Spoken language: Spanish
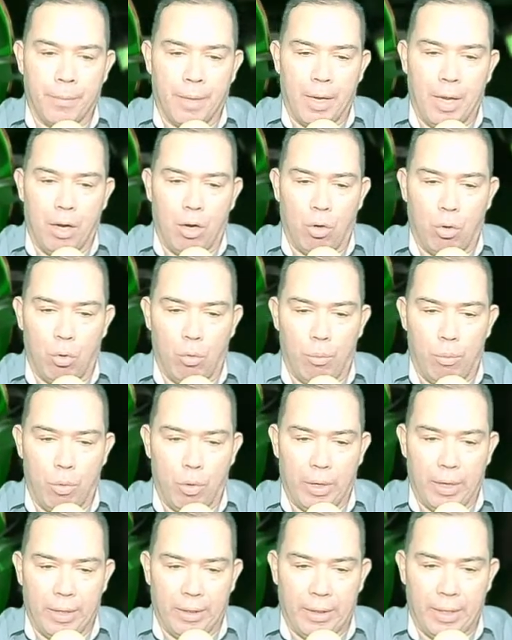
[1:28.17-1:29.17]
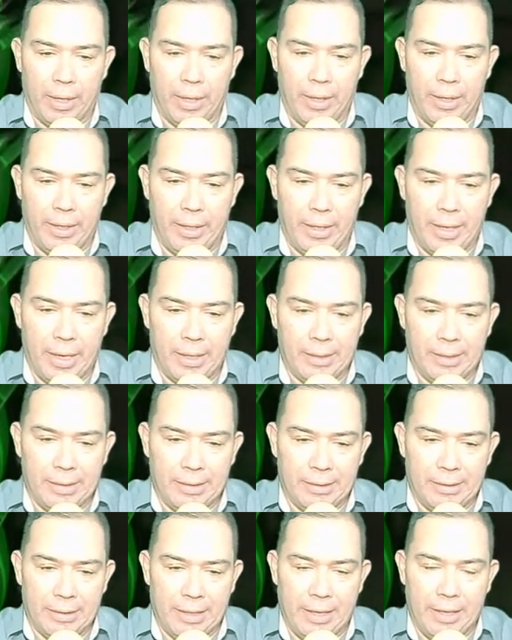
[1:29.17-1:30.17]
el rumbo que traería
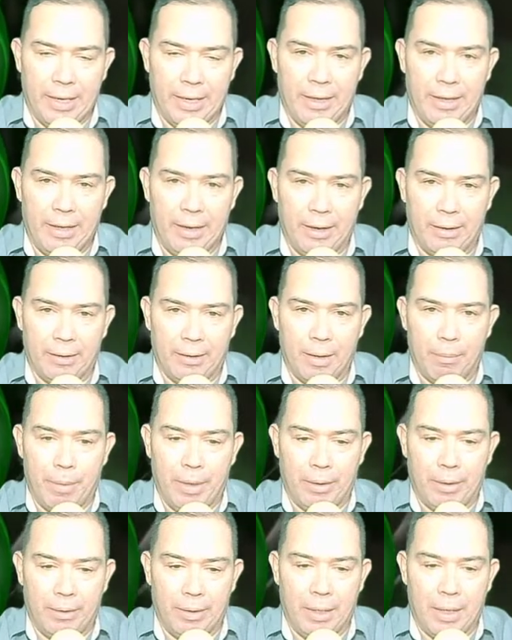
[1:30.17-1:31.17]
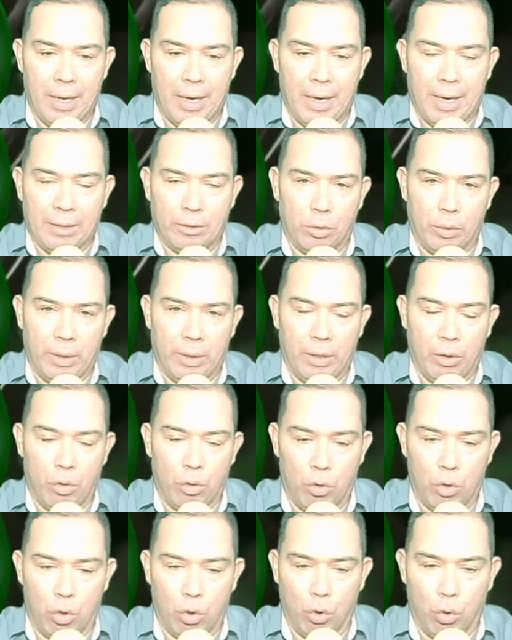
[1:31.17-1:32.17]
sería directamente a
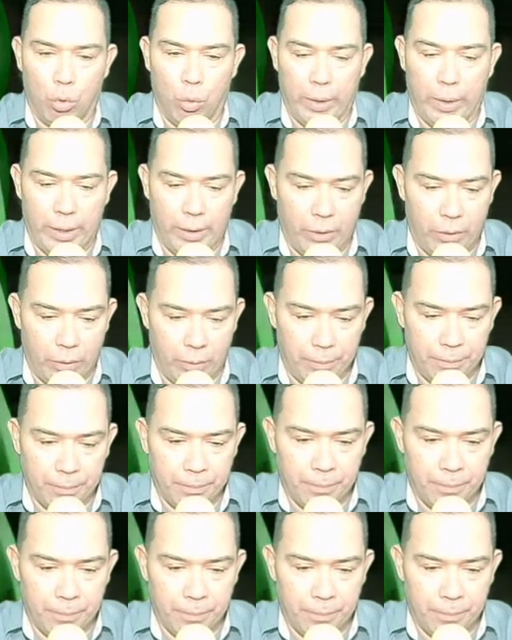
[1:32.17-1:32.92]
suelo hondureño.